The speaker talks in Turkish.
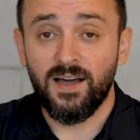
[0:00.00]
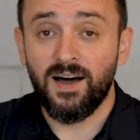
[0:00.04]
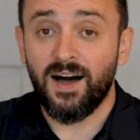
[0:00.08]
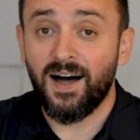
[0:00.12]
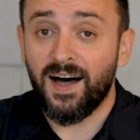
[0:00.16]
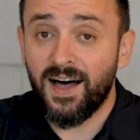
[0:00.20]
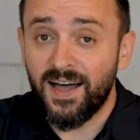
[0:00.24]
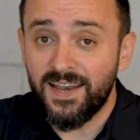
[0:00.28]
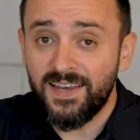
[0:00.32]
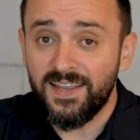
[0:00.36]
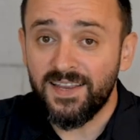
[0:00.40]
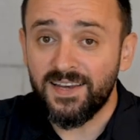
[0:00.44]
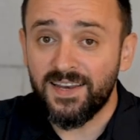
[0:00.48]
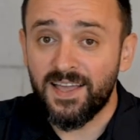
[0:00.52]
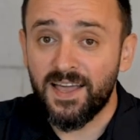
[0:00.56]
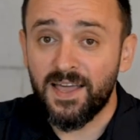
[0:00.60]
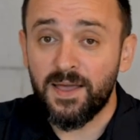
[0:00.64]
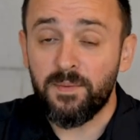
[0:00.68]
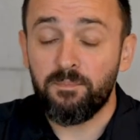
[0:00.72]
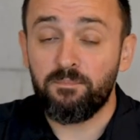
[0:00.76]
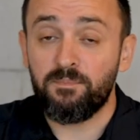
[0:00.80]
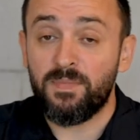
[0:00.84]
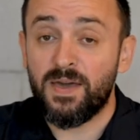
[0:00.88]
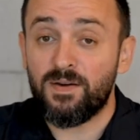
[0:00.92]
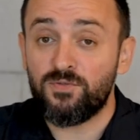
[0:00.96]
Haliyle
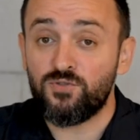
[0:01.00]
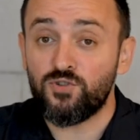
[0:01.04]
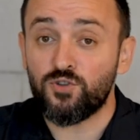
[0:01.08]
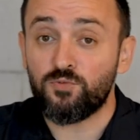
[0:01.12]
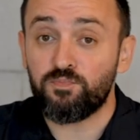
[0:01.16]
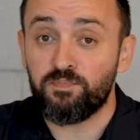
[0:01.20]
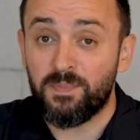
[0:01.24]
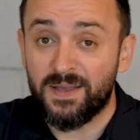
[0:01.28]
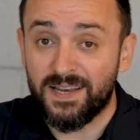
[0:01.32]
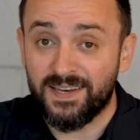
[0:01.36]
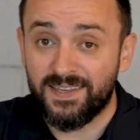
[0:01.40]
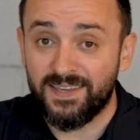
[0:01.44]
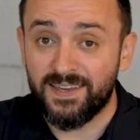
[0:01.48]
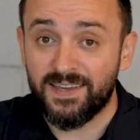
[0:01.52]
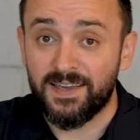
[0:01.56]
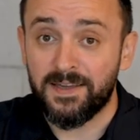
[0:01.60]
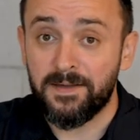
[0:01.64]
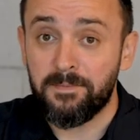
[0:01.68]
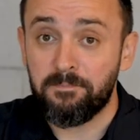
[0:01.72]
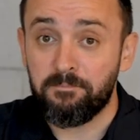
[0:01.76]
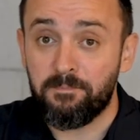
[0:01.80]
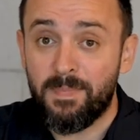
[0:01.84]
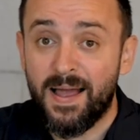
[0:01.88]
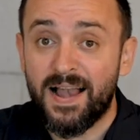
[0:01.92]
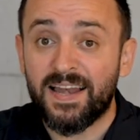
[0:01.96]
mevcut bilgi,
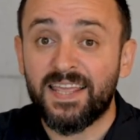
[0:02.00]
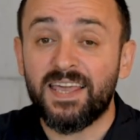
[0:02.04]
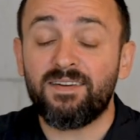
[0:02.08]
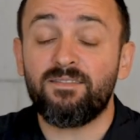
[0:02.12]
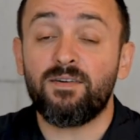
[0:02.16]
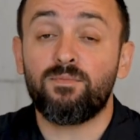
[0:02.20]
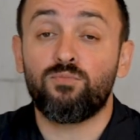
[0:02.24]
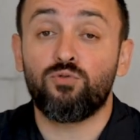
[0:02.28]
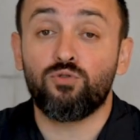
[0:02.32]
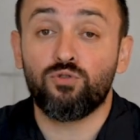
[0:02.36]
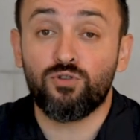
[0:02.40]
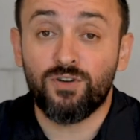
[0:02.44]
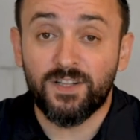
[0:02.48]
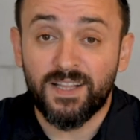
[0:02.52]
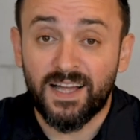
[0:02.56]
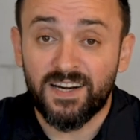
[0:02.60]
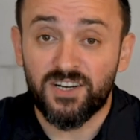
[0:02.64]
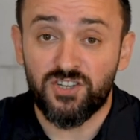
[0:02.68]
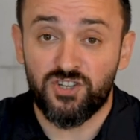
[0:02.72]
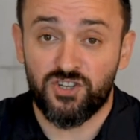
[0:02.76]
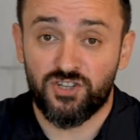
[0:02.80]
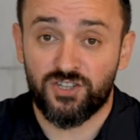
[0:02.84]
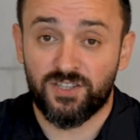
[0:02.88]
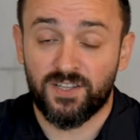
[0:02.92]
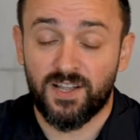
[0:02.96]
belge ve bulgular
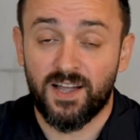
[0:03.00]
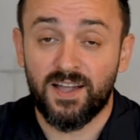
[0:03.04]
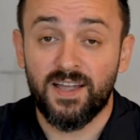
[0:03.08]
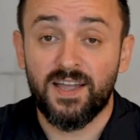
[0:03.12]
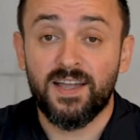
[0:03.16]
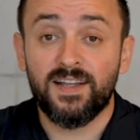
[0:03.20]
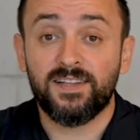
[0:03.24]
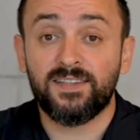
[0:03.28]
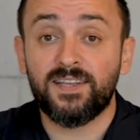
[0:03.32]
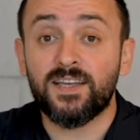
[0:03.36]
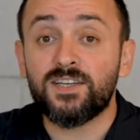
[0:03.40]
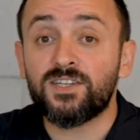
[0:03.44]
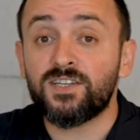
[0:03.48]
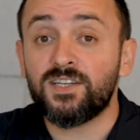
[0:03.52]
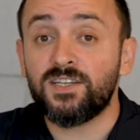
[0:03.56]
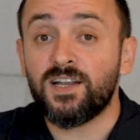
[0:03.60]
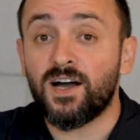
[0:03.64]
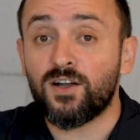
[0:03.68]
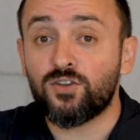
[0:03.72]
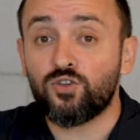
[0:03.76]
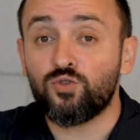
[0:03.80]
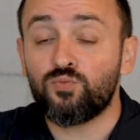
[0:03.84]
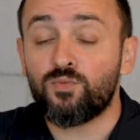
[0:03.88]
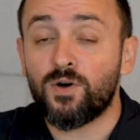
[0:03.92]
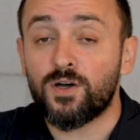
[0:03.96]
ışığında
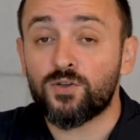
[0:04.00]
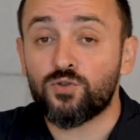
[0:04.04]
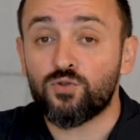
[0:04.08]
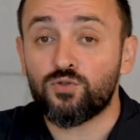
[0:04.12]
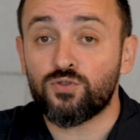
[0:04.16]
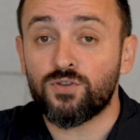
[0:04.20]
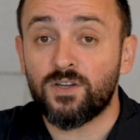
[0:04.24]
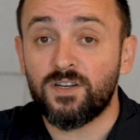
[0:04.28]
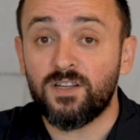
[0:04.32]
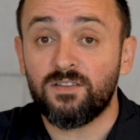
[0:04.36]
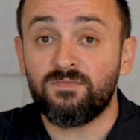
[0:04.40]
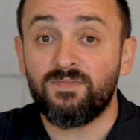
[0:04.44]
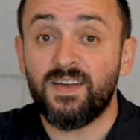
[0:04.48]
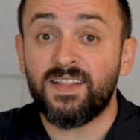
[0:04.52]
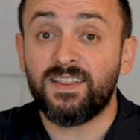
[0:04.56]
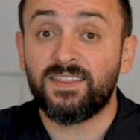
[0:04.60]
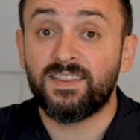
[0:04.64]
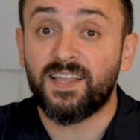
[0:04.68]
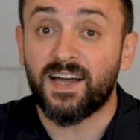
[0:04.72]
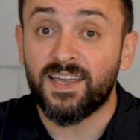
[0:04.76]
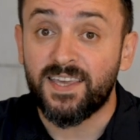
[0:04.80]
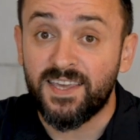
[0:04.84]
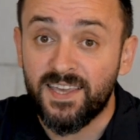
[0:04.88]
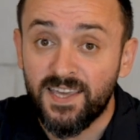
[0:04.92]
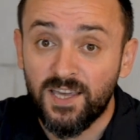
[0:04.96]
teşkilat-ı mahsusların
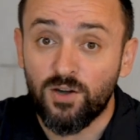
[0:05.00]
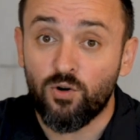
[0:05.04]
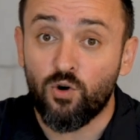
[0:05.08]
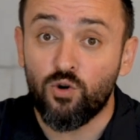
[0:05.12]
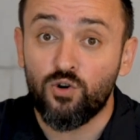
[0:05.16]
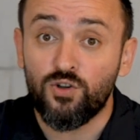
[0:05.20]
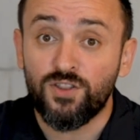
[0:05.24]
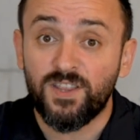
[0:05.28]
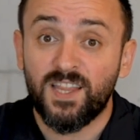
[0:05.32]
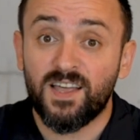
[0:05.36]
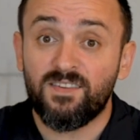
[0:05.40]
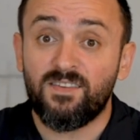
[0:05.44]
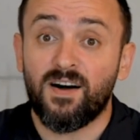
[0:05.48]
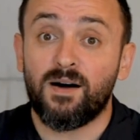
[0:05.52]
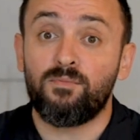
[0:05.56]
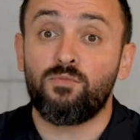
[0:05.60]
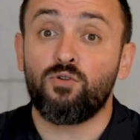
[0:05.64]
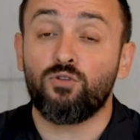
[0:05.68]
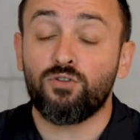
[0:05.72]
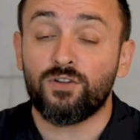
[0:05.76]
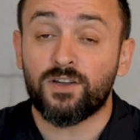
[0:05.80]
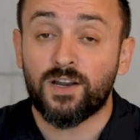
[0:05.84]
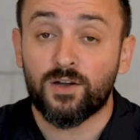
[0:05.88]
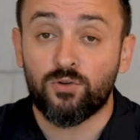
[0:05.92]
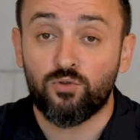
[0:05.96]
ve dahi onun devamı
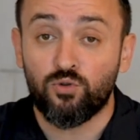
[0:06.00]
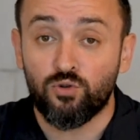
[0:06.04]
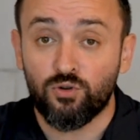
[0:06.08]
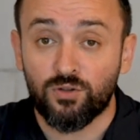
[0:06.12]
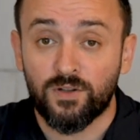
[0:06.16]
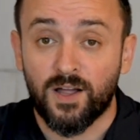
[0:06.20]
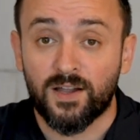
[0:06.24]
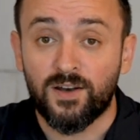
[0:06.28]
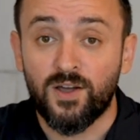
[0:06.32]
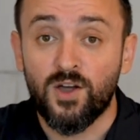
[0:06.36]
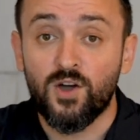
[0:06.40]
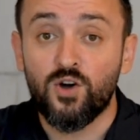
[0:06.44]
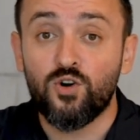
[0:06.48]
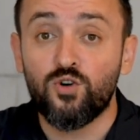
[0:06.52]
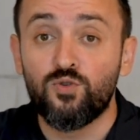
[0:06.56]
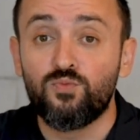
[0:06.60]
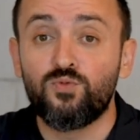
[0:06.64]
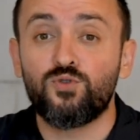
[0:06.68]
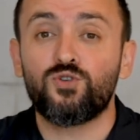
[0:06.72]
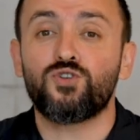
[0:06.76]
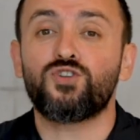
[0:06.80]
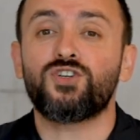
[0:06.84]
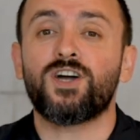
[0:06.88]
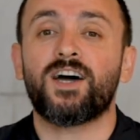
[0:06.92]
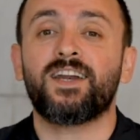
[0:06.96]
olarak kurulan
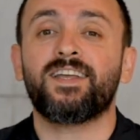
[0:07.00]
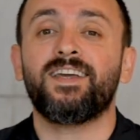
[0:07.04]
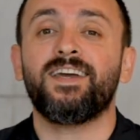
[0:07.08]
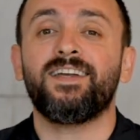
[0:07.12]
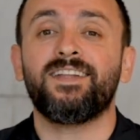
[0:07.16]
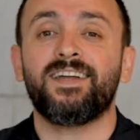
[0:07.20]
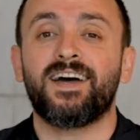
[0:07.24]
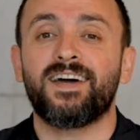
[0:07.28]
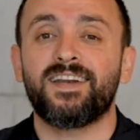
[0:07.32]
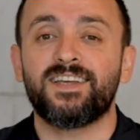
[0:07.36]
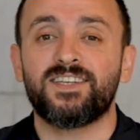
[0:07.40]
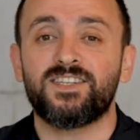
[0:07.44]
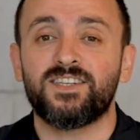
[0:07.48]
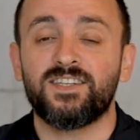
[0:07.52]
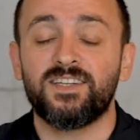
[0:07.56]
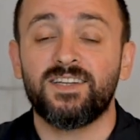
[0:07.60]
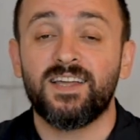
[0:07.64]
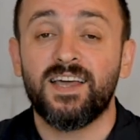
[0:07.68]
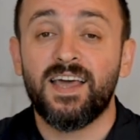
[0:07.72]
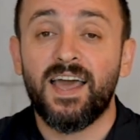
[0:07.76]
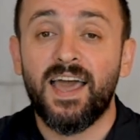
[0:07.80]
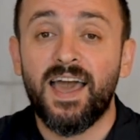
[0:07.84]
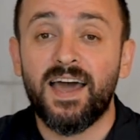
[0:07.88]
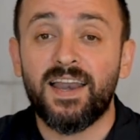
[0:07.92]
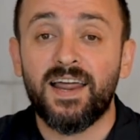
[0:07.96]
Umur-u İdaresinin
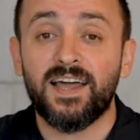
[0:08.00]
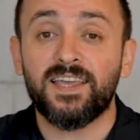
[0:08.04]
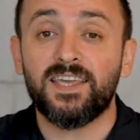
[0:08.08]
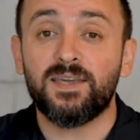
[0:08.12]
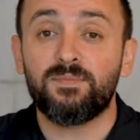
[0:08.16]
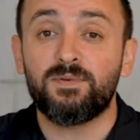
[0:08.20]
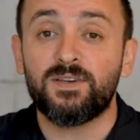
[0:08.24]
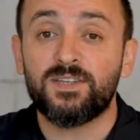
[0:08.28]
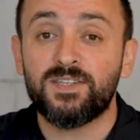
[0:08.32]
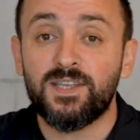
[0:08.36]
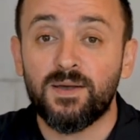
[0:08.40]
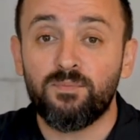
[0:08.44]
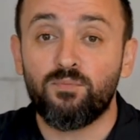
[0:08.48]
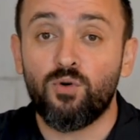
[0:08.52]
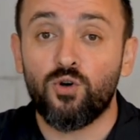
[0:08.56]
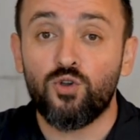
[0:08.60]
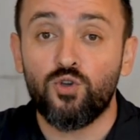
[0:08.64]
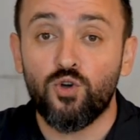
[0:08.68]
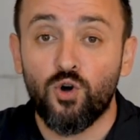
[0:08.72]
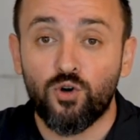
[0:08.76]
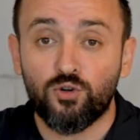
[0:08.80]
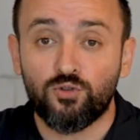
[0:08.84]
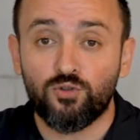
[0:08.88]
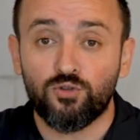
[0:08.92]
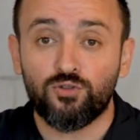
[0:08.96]
herhangi bir
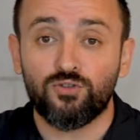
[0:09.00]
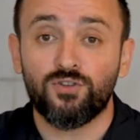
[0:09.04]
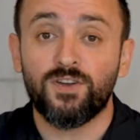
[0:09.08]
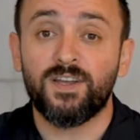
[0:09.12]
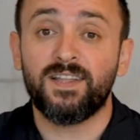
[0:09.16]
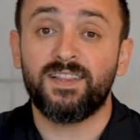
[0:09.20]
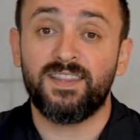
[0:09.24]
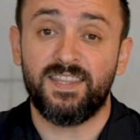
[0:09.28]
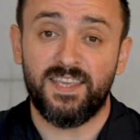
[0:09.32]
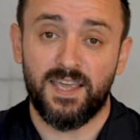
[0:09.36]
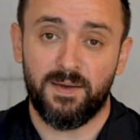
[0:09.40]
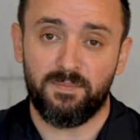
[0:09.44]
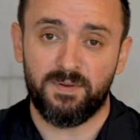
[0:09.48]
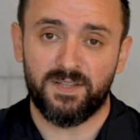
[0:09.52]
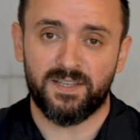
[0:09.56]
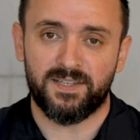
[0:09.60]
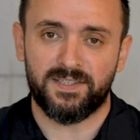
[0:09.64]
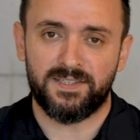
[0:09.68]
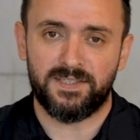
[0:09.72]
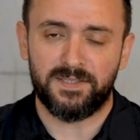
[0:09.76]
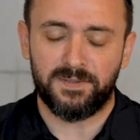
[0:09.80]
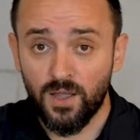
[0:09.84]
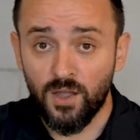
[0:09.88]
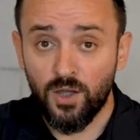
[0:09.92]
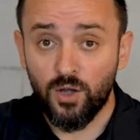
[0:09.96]
sembolü yoktur
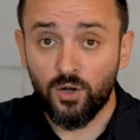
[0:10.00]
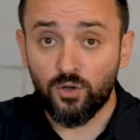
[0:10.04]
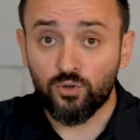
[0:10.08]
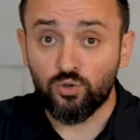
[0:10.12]
diyebiliriz.